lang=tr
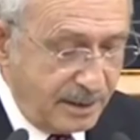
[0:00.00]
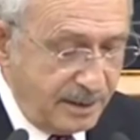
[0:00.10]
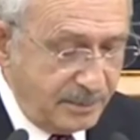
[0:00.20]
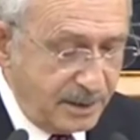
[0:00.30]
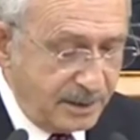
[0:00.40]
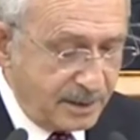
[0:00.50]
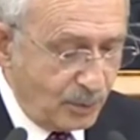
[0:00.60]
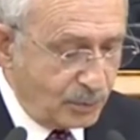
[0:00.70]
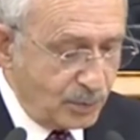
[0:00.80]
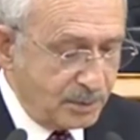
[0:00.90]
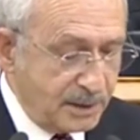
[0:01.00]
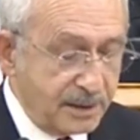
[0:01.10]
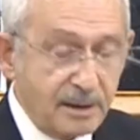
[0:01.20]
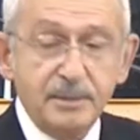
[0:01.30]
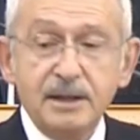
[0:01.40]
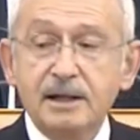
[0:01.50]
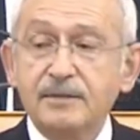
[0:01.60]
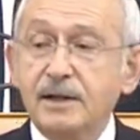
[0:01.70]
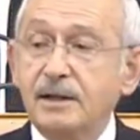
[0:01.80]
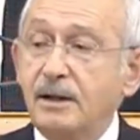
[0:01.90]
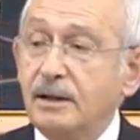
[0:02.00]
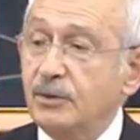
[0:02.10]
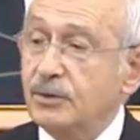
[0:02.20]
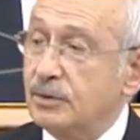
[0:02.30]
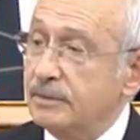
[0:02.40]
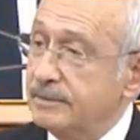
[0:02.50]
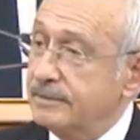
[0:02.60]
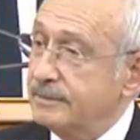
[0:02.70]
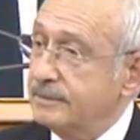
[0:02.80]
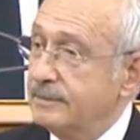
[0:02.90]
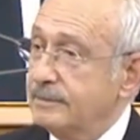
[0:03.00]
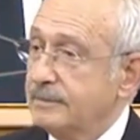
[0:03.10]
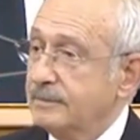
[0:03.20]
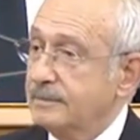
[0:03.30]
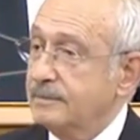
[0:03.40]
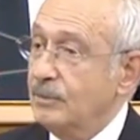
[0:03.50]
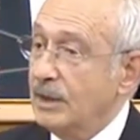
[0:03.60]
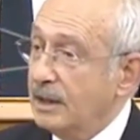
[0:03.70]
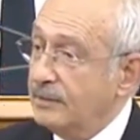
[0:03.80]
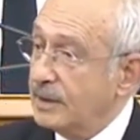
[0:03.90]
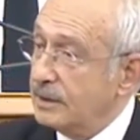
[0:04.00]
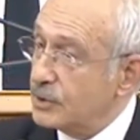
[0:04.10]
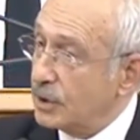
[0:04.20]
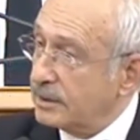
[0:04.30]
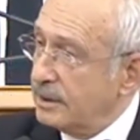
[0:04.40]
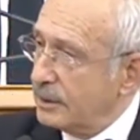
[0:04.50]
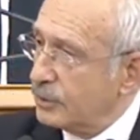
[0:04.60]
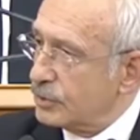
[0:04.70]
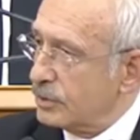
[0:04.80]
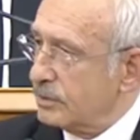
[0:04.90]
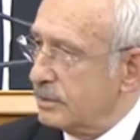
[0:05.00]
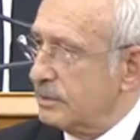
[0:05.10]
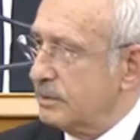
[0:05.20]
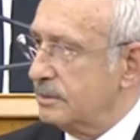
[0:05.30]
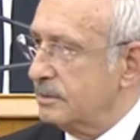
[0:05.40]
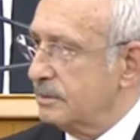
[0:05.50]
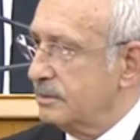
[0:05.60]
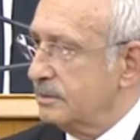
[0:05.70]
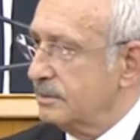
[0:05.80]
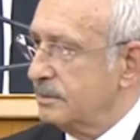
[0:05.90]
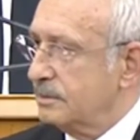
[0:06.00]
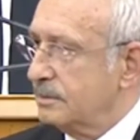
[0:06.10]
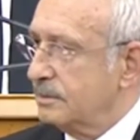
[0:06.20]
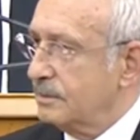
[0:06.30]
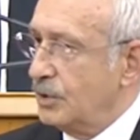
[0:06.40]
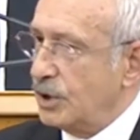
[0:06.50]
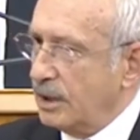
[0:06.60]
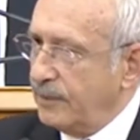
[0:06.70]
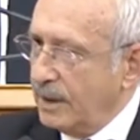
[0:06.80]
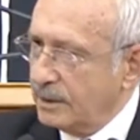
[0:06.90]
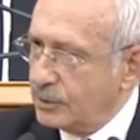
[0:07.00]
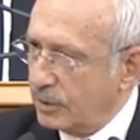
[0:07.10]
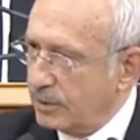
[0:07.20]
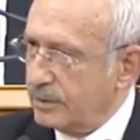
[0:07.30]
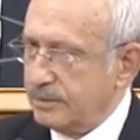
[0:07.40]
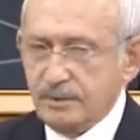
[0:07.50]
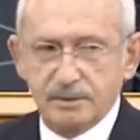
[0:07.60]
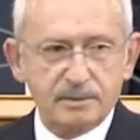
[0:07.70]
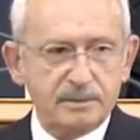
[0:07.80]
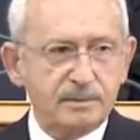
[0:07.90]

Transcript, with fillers: 50 milyara, 30 milyara milletvekili alıyorsun. Milletvekili satın alıyorsun diyor. Jetfa da söylüyor bunu.